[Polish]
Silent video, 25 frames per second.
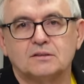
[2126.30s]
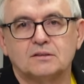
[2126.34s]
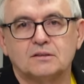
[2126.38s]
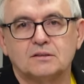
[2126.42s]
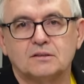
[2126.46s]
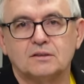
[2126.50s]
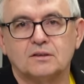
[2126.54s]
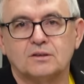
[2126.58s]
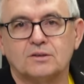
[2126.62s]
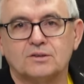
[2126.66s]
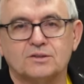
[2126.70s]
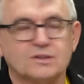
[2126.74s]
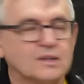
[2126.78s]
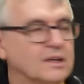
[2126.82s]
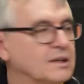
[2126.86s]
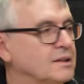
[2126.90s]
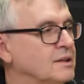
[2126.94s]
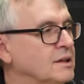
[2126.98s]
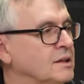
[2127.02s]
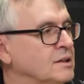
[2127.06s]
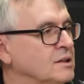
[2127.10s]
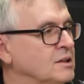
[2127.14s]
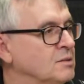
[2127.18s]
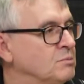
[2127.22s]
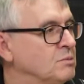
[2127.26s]

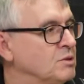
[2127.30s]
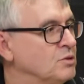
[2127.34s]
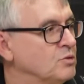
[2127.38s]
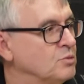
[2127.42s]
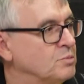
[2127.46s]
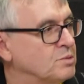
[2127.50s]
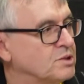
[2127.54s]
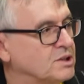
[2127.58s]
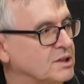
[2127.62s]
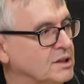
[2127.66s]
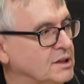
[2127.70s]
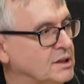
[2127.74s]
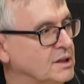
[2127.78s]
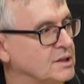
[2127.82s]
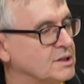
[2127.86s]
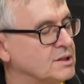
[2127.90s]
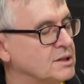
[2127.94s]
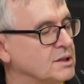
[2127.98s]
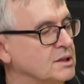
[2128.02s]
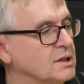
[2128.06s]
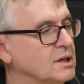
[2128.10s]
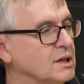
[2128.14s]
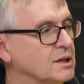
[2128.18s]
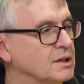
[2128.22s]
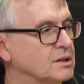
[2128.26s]
rozgadany był pszczelarz
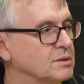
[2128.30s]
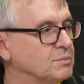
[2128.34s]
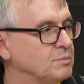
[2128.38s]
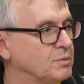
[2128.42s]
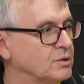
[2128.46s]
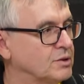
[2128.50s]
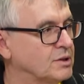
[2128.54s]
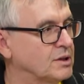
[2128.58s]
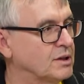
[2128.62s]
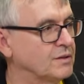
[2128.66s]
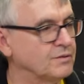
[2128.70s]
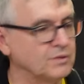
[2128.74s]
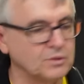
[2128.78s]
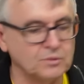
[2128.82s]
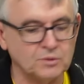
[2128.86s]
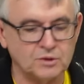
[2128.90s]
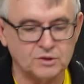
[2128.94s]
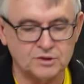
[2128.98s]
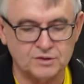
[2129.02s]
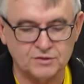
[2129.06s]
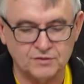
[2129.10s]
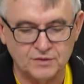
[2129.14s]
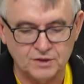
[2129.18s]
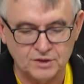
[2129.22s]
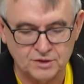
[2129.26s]
i jak potrafił
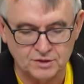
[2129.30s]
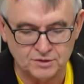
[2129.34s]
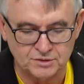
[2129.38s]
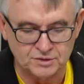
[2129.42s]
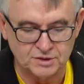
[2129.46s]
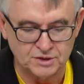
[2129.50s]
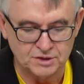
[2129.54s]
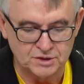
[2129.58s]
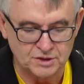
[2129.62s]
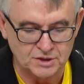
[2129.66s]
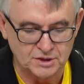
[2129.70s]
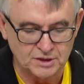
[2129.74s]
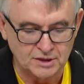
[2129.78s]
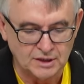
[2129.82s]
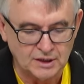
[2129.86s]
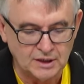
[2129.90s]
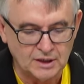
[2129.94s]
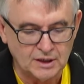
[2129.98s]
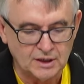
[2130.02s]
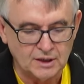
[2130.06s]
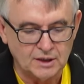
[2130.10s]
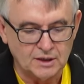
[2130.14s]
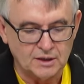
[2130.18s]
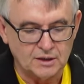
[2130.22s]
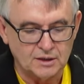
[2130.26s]
rozwijać rozwinąć jeszcze
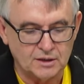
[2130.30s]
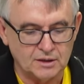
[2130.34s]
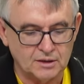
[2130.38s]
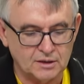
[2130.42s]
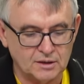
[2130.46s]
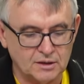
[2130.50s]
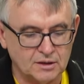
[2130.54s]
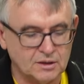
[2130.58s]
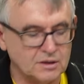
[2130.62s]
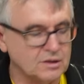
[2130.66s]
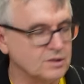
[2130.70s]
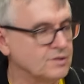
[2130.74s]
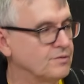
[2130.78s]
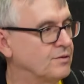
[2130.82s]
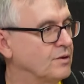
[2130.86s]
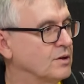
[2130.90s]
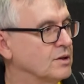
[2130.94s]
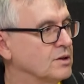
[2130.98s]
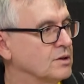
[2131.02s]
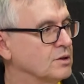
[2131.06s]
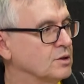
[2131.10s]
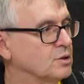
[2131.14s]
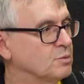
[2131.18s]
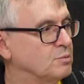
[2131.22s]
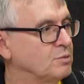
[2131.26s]
e,
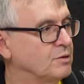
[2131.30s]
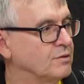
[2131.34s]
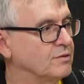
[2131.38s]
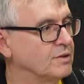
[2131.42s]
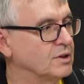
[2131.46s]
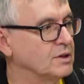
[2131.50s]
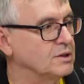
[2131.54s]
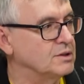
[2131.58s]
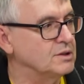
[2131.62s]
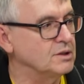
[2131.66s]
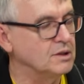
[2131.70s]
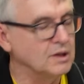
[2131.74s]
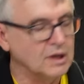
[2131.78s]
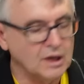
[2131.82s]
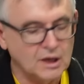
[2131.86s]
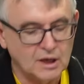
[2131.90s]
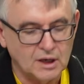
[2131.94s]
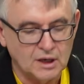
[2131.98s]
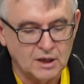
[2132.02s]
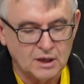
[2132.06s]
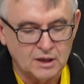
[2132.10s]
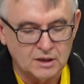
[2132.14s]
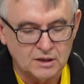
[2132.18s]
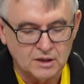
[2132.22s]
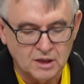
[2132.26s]
swoje odpowiedzi.
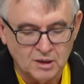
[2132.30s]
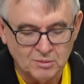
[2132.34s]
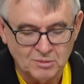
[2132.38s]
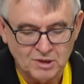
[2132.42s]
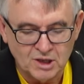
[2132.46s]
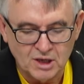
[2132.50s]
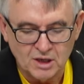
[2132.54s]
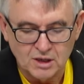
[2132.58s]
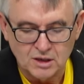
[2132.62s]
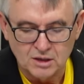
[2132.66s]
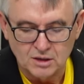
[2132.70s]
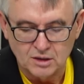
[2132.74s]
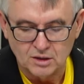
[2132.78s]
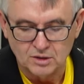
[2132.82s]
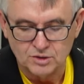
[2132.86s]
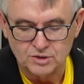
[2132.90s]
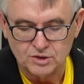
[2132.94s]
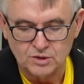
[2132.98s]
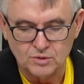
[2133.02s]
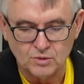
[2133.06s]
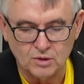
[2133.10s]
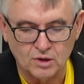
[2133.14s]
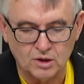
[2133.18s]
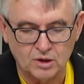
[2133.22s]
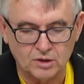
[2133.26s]
Niemniej
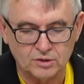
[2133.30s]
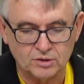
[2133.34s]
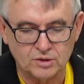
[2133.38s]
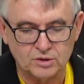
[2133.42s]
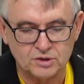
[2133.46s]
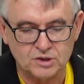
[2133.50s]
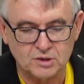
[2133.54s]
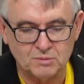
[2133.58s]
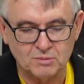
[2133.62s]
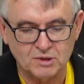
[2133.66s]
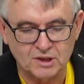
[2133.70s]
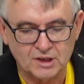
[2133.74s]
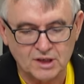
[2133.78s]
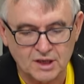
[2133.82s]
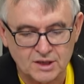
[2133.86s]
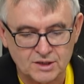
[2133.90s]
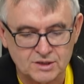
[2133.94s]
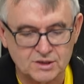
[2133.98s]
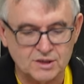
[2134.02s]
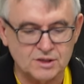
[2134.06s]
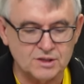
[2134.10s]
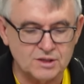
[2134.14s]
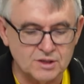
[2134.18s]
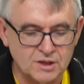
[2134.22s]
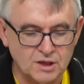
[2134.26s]
chodziło o to, żeby
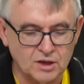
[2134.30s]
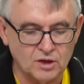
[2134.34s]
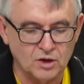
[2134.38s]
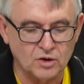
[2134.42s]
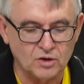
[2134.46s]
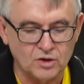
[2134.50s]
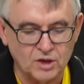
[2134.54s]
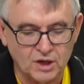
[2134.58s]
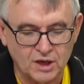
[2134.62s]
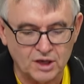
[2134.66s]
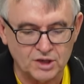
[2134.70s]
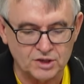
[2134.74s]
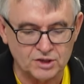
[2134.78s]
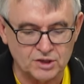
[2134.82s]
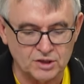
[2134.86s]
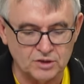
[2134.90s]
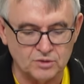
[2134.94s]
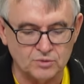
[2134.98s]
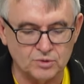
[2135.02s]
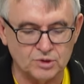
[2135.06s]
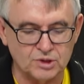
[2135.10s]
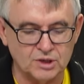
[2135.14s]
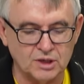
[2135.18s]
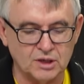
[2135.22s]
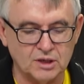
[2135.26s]
każdy z nich
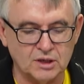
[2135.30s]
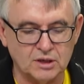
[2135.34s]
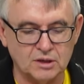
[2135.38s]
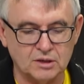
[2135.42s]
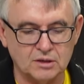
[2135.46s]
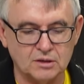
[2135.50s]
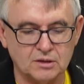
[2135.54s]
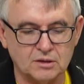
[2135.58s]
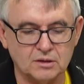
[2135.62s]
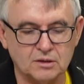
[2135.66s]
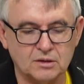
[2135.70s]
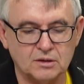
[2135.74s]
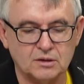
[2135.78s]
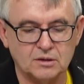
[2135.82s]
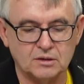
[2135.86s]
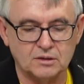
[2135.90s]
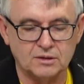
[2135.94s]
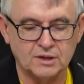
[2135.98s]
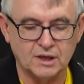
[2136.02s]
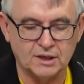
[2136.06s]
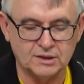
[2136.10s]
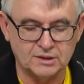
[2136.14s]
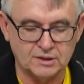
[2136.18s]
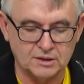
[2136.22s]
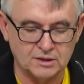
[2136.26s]
określił się e, mhm.
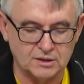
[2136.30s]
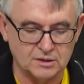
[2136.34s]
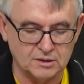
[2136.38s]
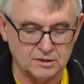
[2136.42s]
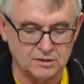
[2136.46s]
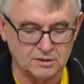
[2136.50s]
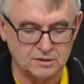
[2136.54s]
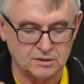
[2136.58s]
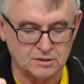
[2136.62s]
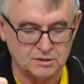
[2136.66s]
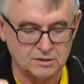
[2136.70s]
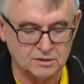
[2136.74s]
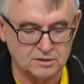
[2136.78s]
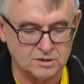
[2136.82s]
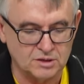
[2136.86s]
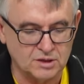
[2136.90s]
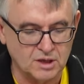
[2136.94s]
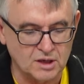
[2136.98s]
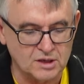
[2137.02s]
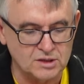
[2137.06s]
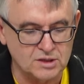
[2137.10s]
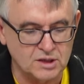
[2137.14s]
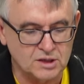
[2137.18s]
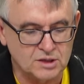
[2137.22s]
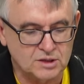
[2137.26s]
na te
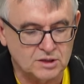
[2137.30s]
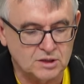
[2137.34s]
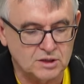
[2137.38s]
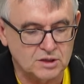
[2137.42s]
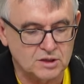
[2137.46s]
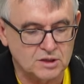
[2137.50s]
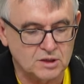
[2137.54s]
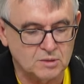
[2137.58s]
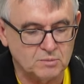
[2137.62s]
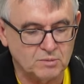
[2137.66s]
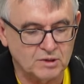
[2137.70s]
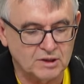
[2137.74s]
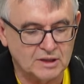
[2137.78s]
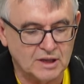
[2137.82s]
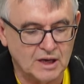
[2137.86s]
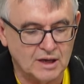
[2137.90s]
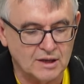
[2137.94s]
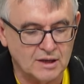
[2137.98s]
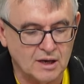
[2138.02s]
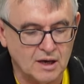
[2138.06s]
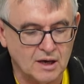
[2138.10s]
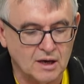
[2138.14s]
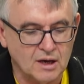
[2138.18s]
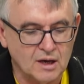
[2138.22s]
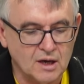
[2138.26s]
43 e,
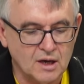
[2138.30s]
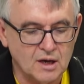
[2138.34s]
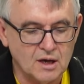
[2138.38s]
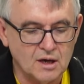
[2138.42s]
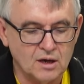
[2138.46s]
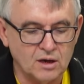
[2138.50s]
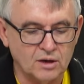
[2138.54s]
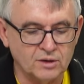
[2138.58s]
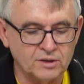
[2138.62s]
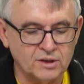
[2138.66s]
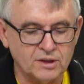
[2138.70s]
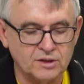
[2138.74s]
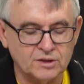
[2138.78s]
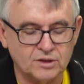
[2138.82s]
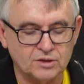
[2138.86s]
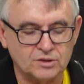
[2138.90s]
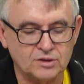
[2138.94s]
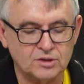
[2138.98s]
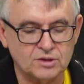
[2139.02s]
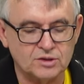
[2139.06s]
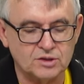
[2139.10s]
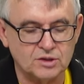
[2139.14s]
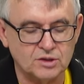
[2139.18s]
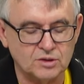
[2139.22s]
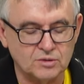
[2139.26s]
pytania. One
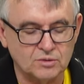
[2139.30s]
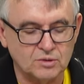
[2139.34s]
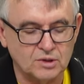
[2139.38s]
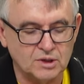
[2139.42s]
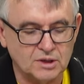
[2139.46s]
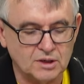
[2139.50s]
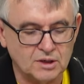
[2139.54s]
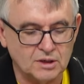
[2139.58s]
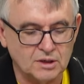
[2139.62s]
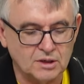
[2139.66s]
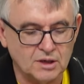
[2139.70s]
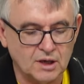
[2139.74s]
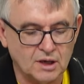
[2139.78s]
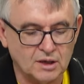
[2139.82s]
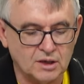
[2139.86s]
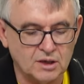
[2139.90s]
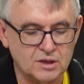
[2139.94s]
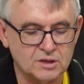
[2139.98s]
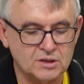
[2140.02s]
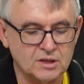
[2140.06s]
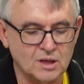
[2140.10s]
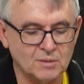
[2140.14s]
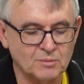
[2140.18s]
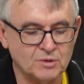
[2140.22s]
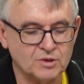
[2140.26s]
dotyczyły jakichś
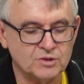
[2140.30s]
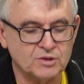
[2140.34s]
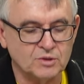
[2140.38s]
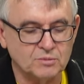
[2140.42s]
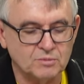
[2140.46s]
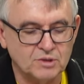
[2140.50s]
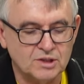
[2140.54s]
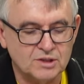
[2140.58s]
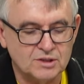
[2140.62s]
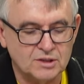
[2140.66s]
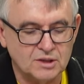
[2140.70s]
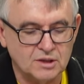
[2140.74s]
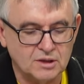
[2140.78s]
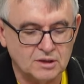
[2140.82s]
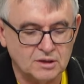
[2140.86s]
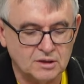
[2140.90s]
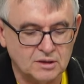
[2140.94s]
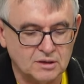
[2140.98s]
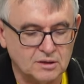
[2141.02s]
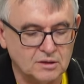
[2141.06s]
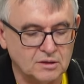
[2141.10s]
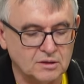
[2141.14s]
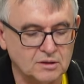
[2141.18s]
tam osobistych